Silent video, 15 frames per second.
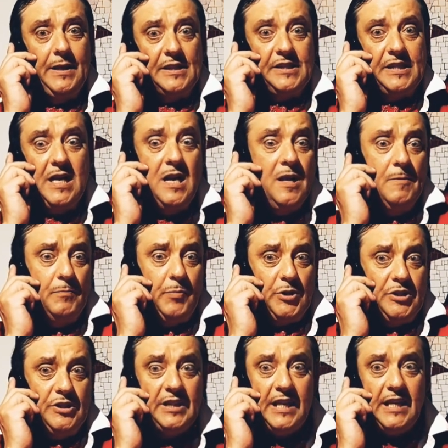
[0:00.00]
y así,
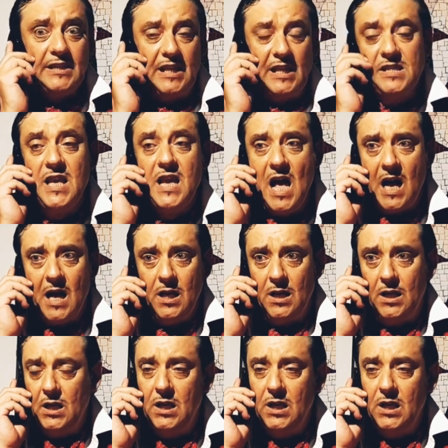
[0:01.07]
pues día tras día.